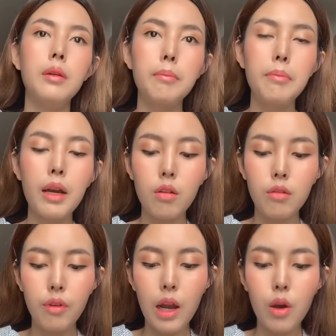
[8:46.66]
ปากขอ
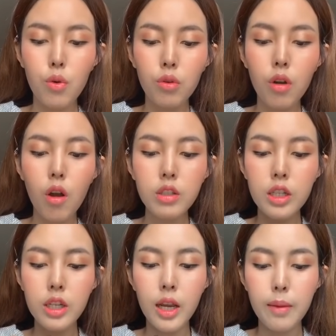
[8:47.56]
งเราก็
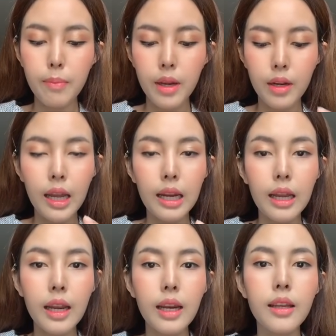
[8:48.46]
จะใช้เป็นไฮ
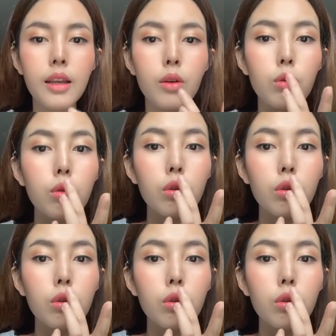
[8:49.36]
ไลท์อะไรอย่างเงี้ยทุกคน